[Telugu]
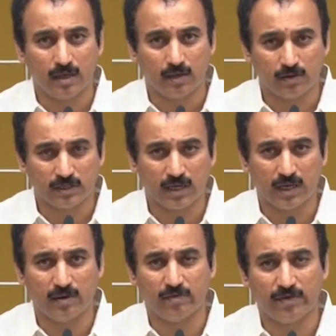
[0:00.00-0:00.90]
ఏదో చిన్న
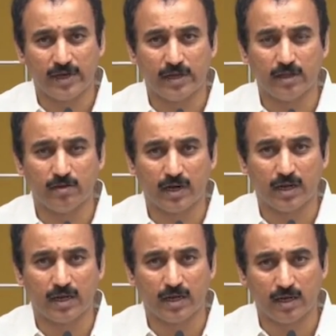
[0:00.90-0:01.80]
వెహికల్
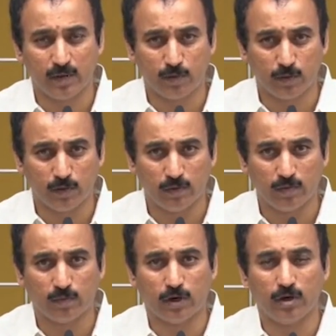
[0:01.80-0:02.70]
ద్వారా ఇప్పుడు
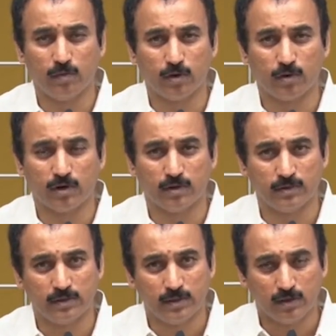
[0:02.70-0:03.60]
పళ్ళు అమ్ముకోవటం
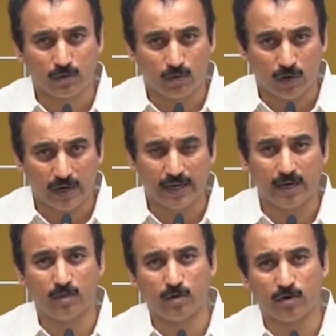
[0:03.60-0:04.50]

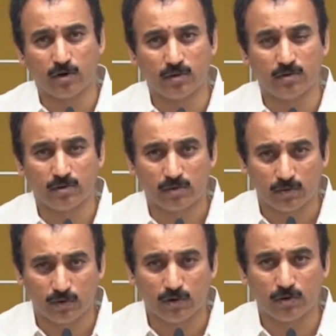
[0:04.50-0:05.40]
కూరగాయలు అమ్ముకోవటం
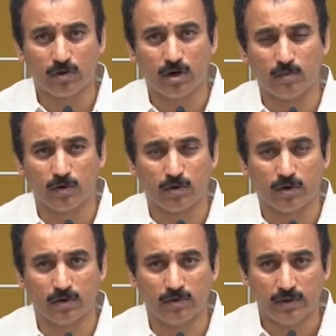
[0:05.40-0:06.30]
కోడిగుడ్లు
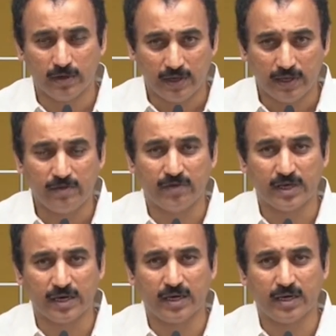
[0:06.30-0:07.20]
అమ్ముకోవటం ఈ
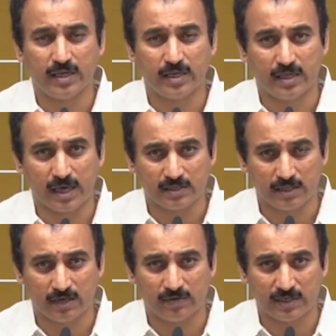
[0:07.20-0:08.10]
విధంగా
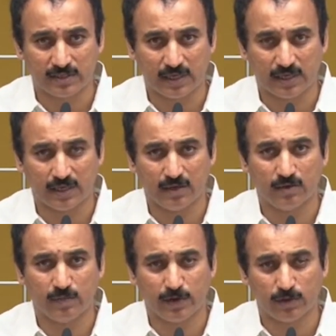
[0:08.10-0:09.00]
చేస్తున్నటువంటి
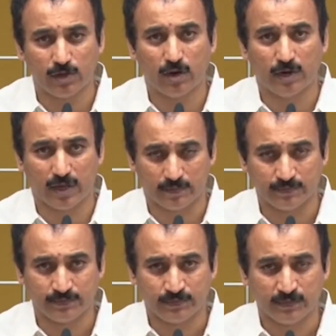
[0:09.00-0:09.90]
సంఘటనలు పెరుగుతూ ఉన్నారు
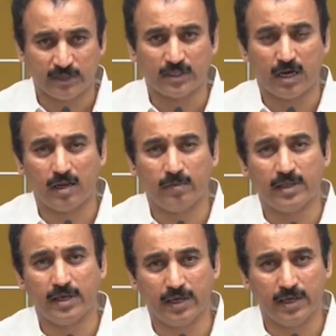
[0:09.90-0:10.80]

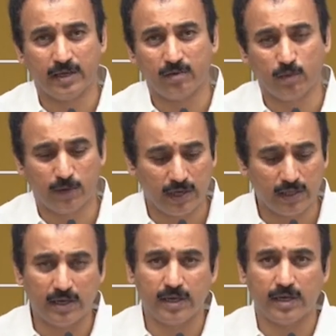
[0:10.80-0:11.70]
చాలామంది
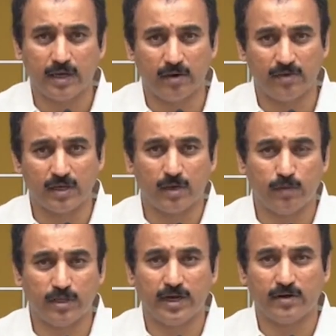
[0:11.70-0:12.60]
ఉపాధిని ఆ విధంగా
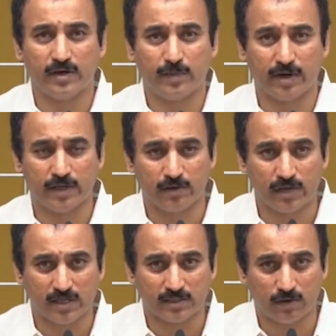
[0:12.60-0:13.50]
పొందేటువంటి
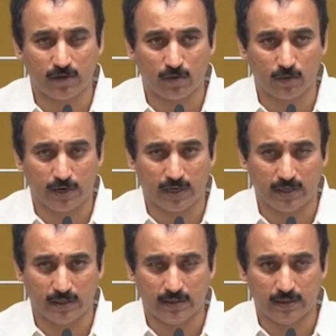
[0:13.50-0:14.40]
ప్రయత్నం చేస్తూ ఉన్నారు ఒక పక్క